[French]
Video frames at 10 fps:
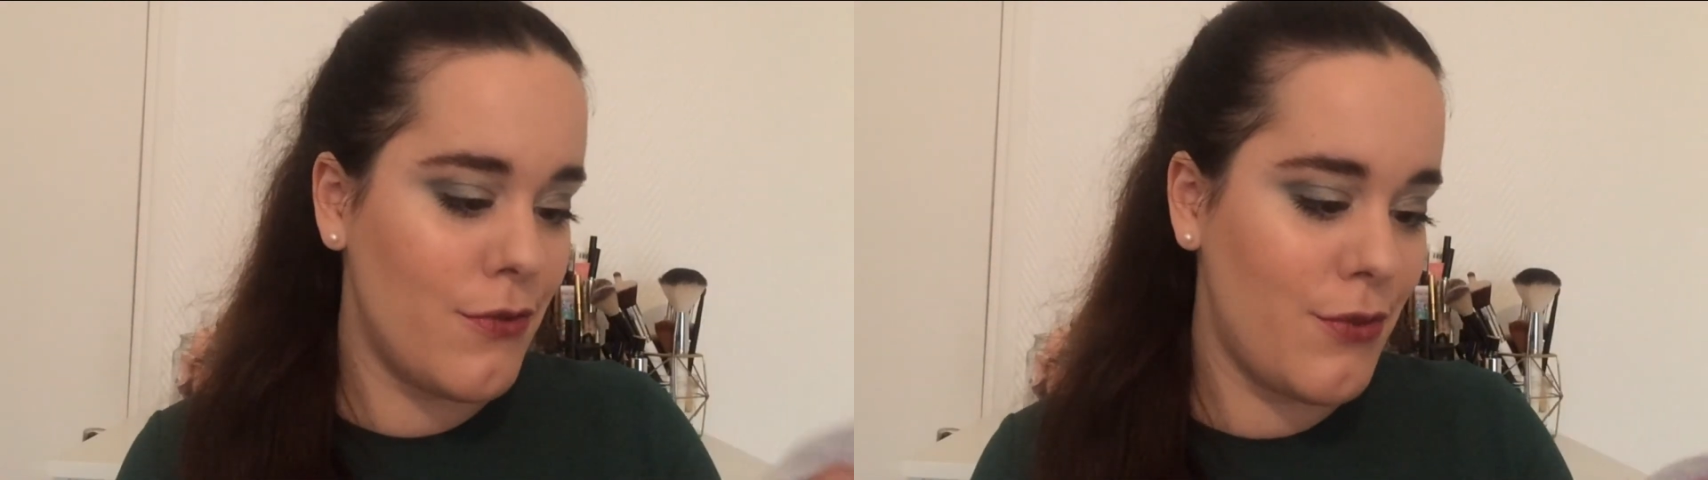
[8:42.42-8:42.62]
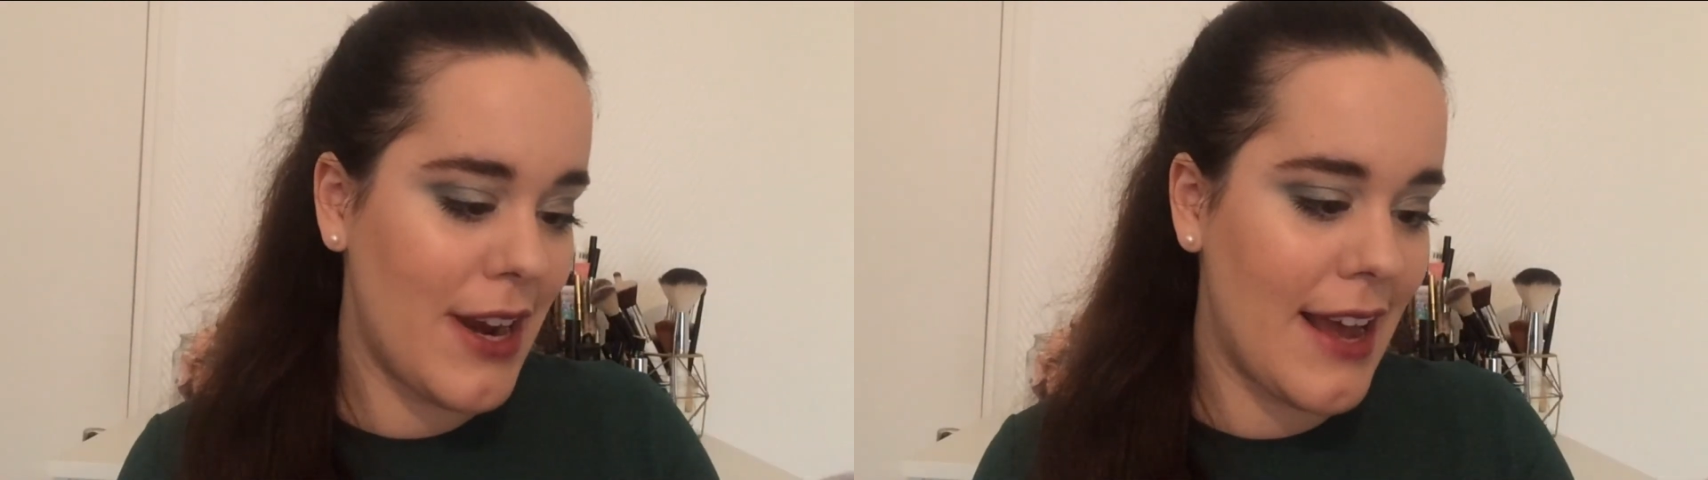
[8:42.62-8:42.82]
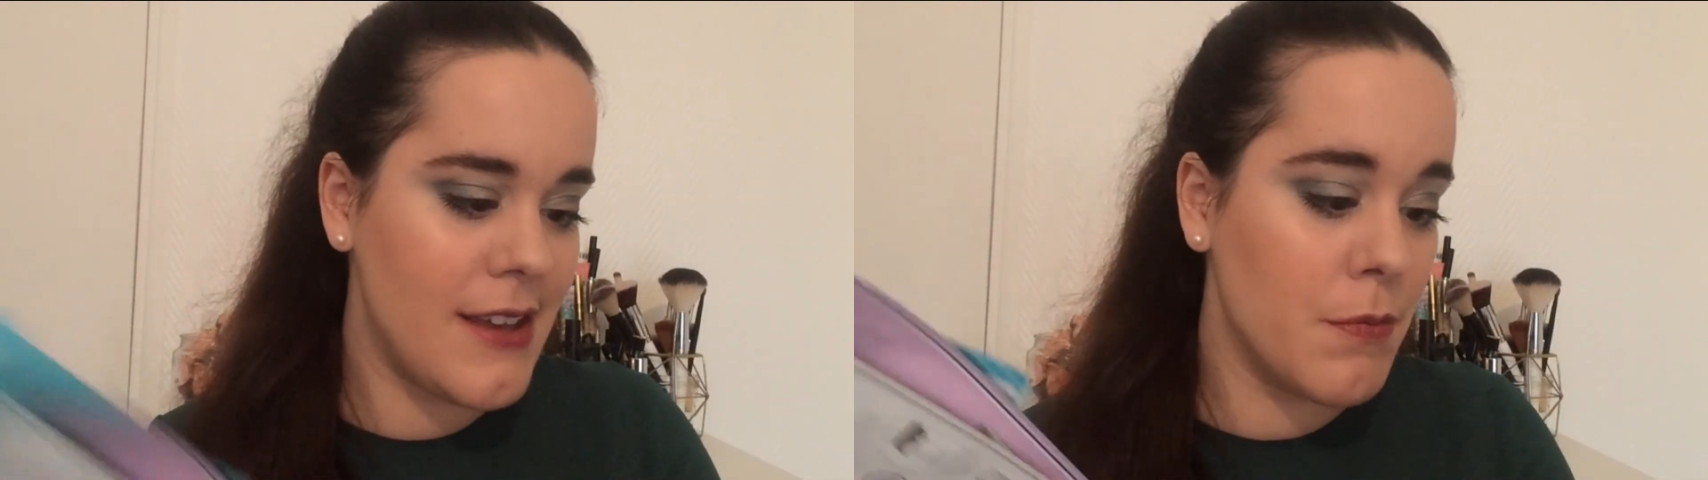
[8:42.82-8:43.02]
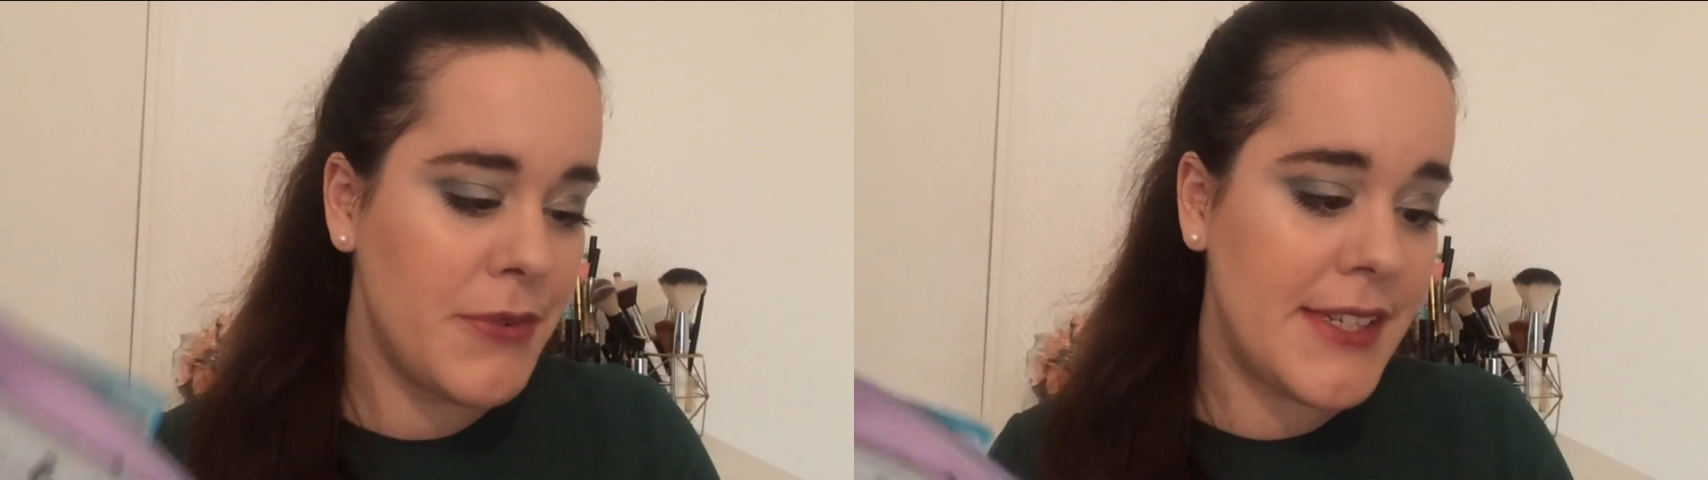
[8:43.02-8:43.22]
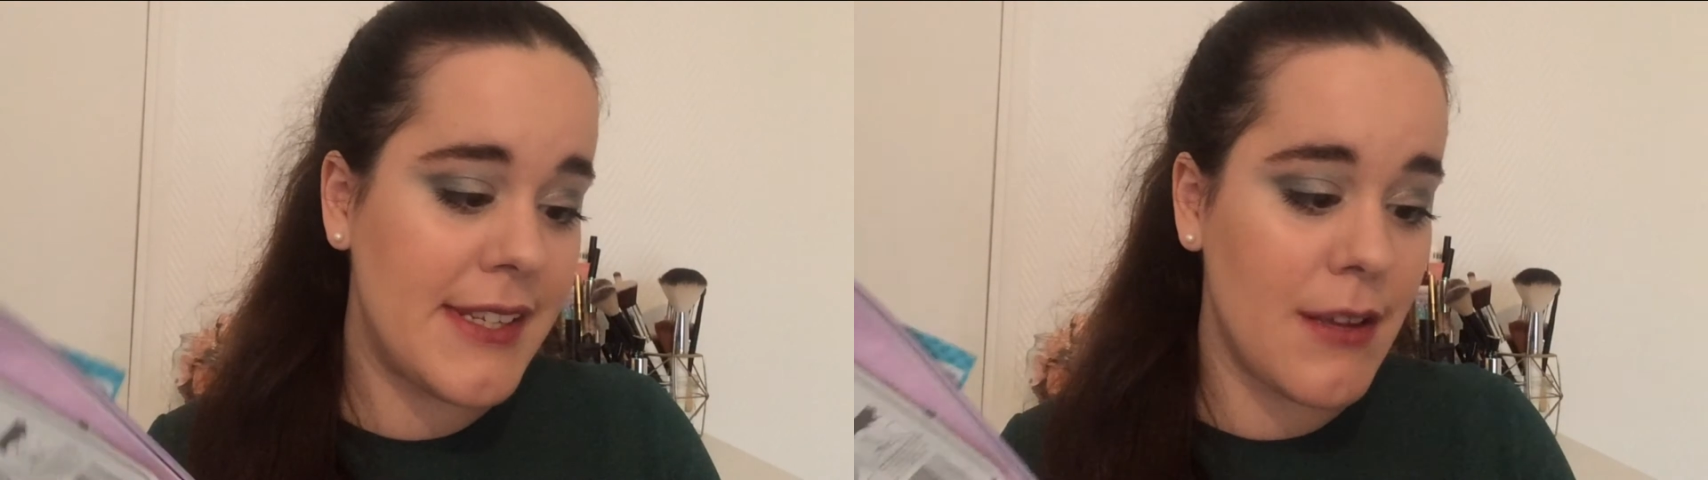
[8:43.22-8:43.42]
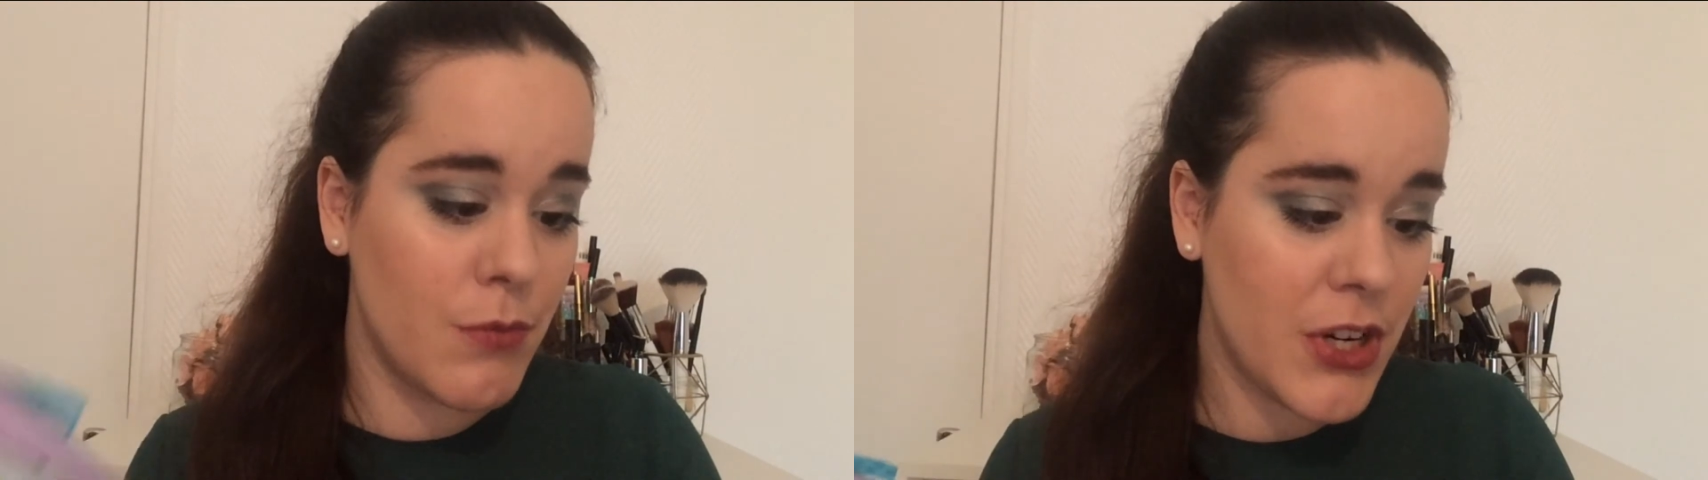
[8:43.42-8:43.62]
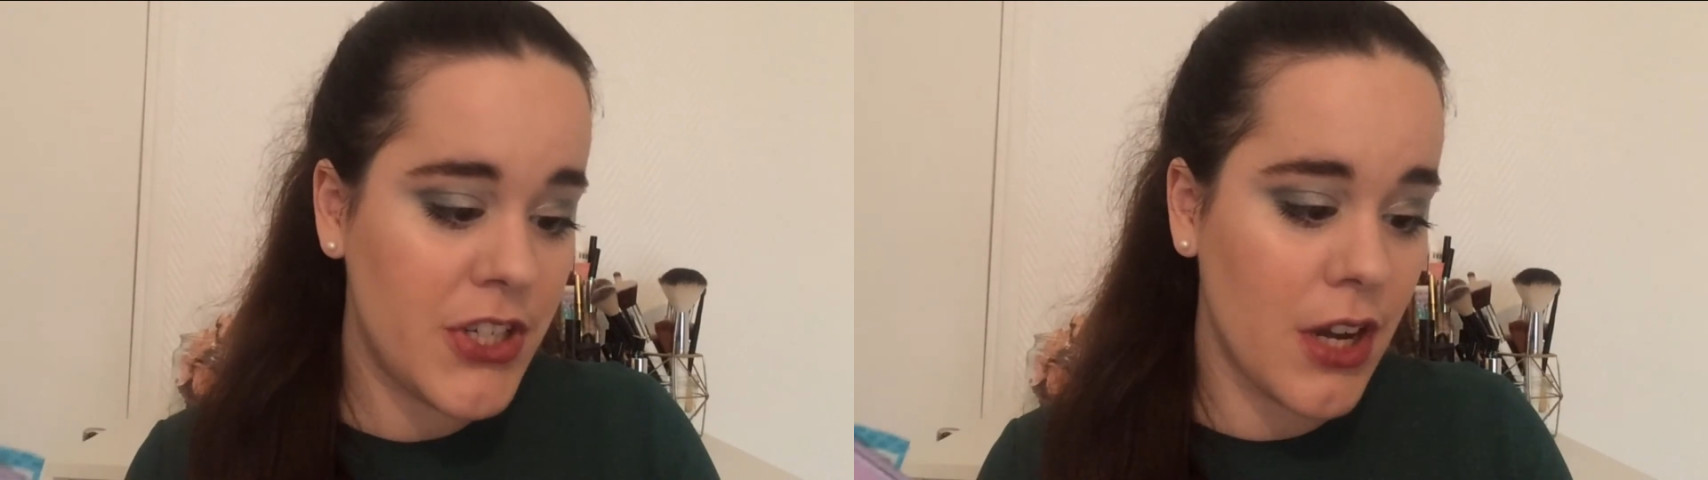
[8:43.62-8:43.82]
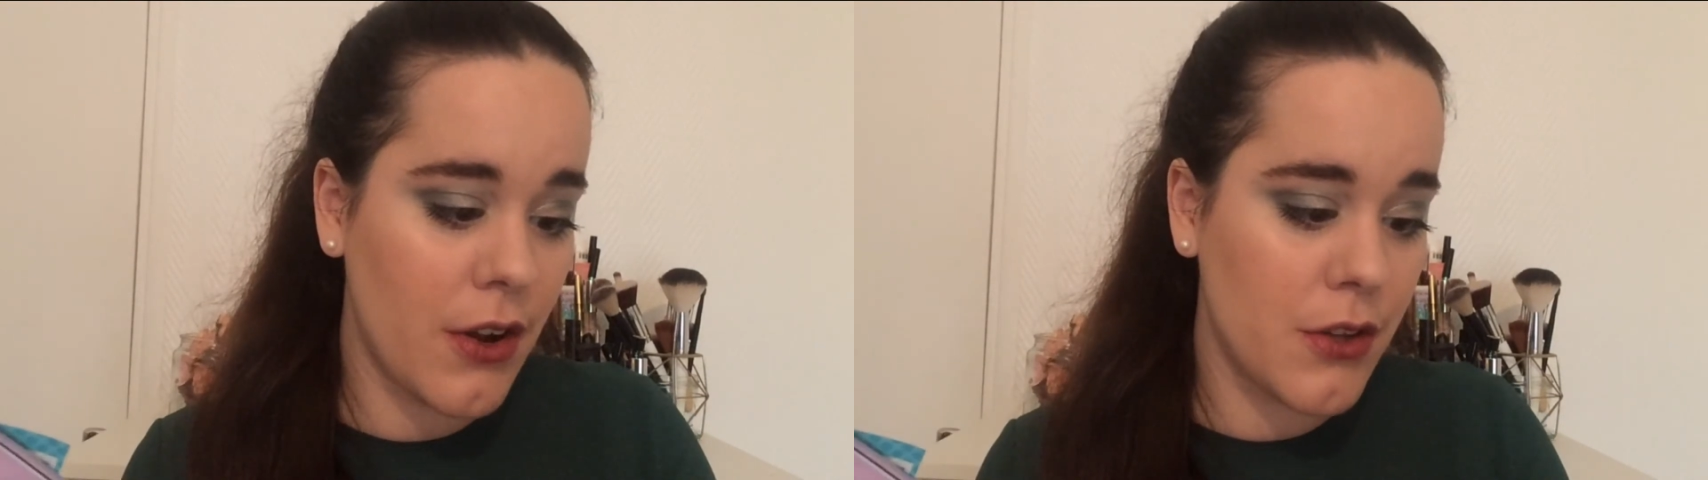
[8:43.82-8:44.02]
Voilà, et en plus ils étaient moins
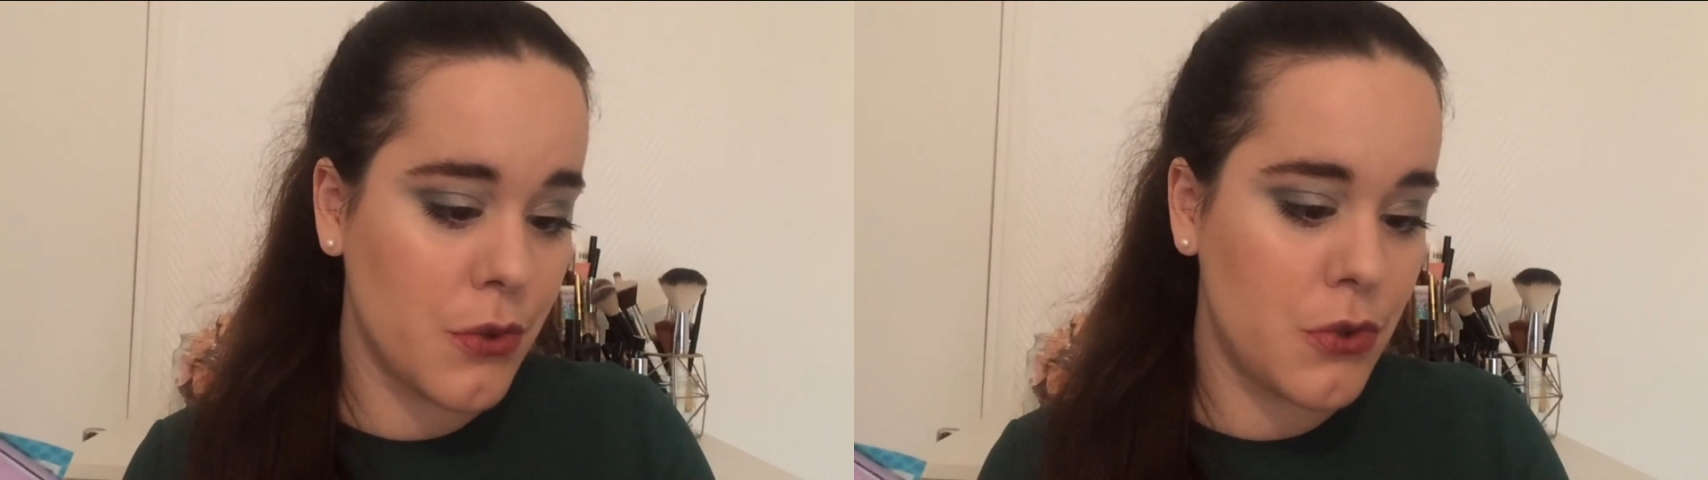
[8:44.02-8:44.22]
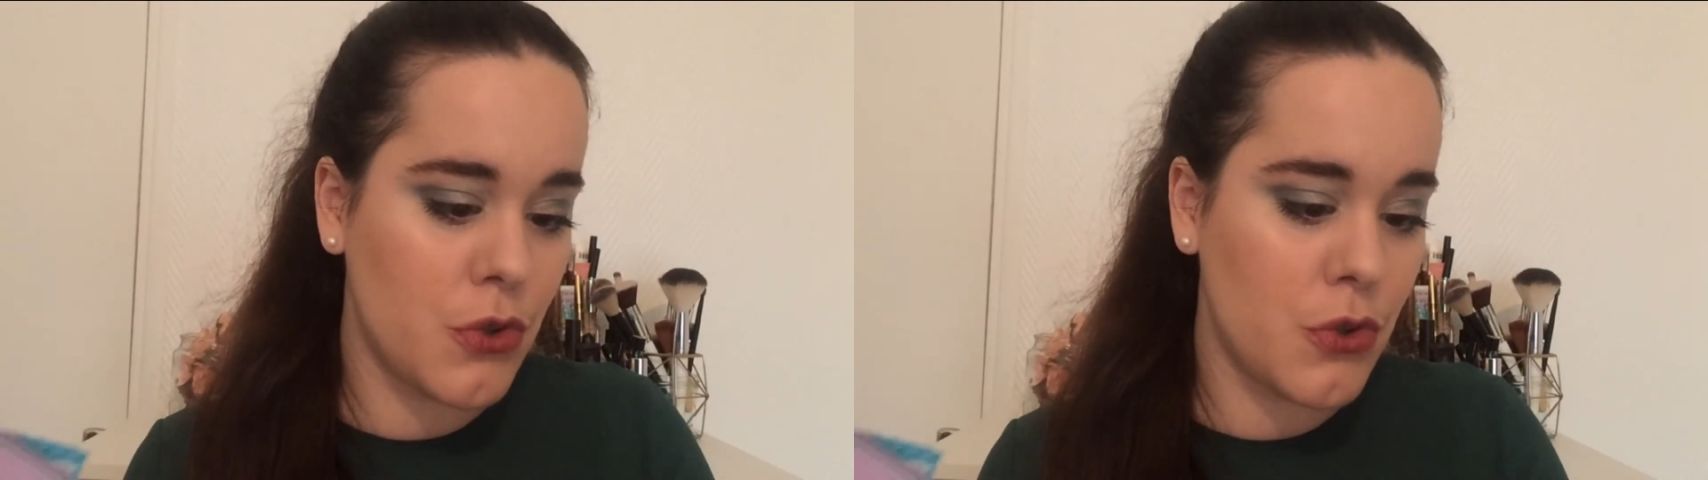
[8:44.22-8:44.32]
chers que les autres,